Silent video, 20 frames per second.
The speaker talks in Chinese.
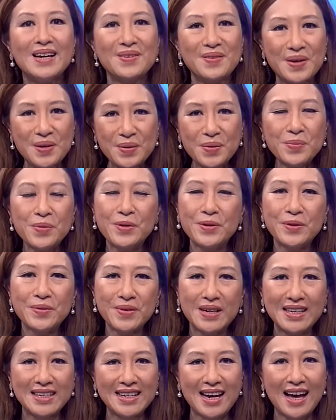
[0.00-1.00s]
观众朋友，
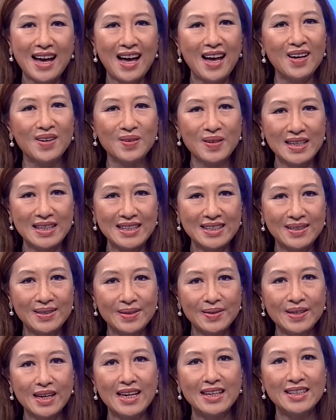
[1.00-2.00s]
晚上好，欢迎
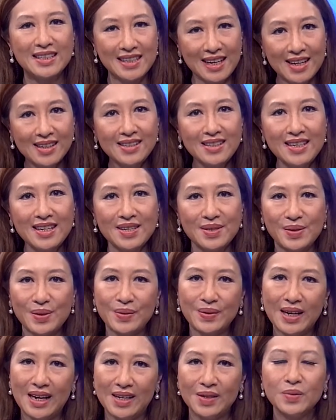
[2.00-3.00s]
收看《商界
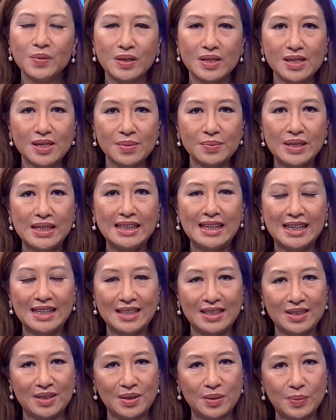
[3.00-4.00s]
纵横》，我是米娜
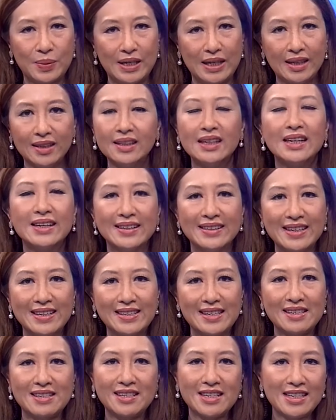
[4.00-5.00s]
李世平。
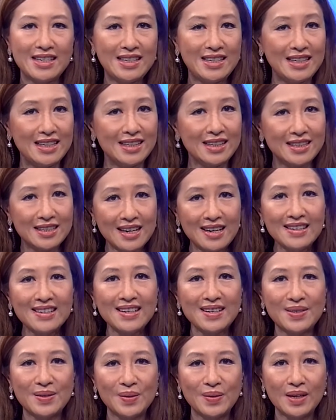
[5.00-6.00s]
那在这一节的《商
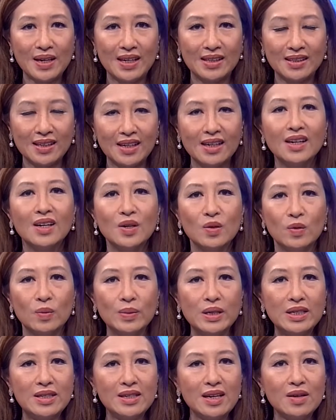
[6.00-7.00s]
界纵横》呢，我
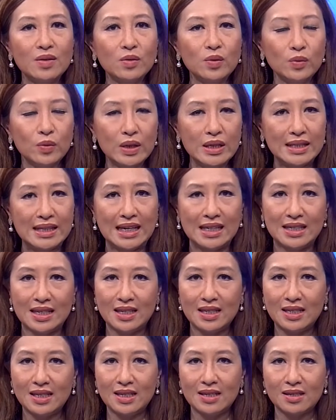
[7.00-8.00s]
们将为大
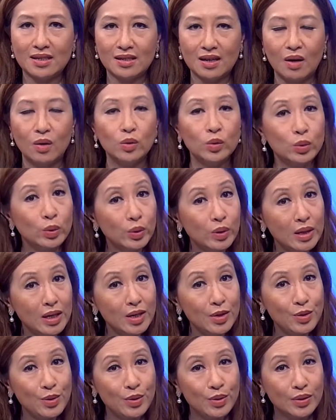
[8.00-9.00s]
家介绍如
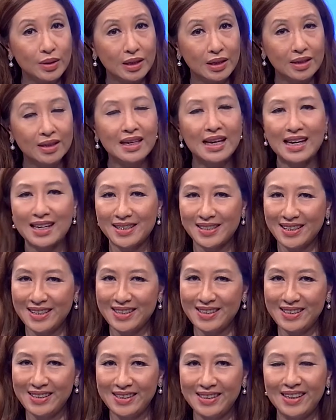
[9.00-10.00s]
何取得
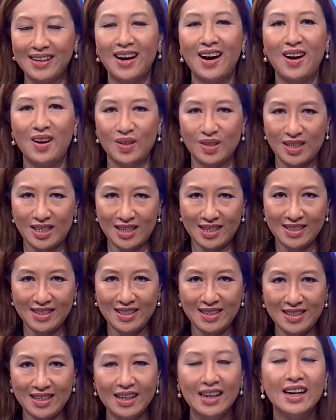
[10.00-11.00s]
SAT 的好
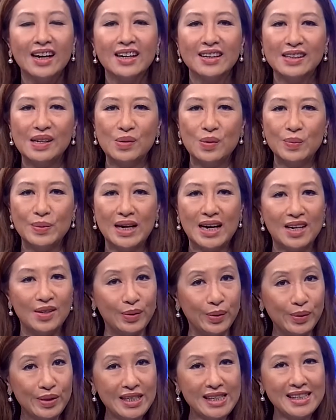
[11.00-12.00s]
成绩。那我们
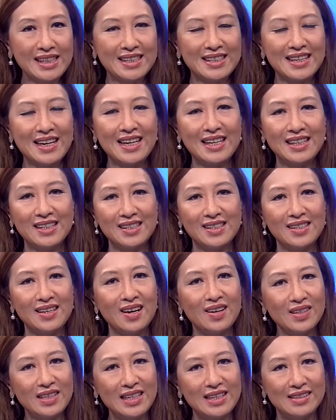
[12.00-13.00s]
很荣幸的再一次
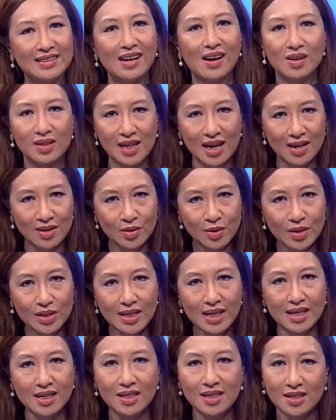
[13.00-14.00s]
邀请到常
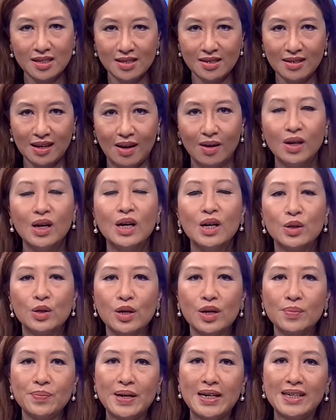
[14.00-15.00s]
春藤指导
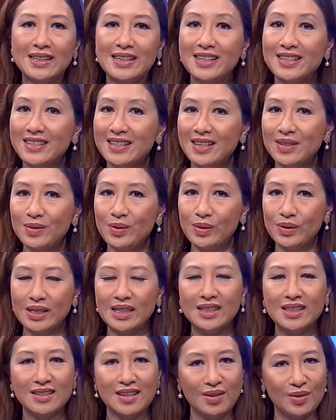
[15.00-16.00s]
创办人江雨
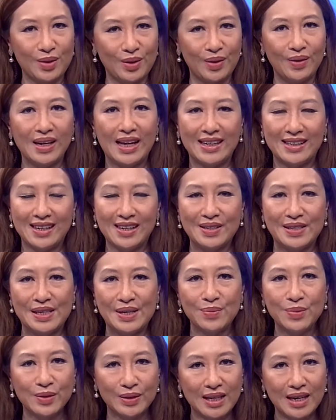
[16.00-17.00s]
印教授来到
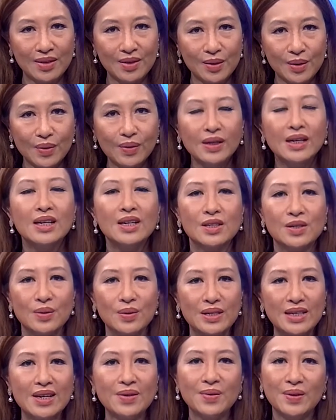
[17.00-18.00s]
节目当中。
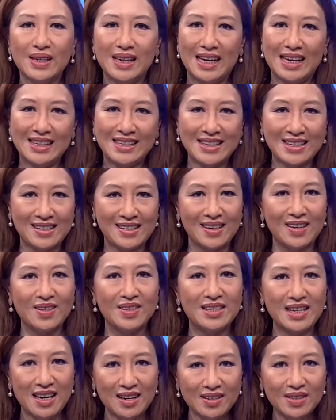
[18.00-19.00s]
首先，我来介
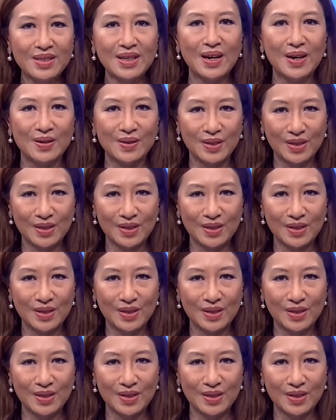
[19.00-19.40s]
绍江教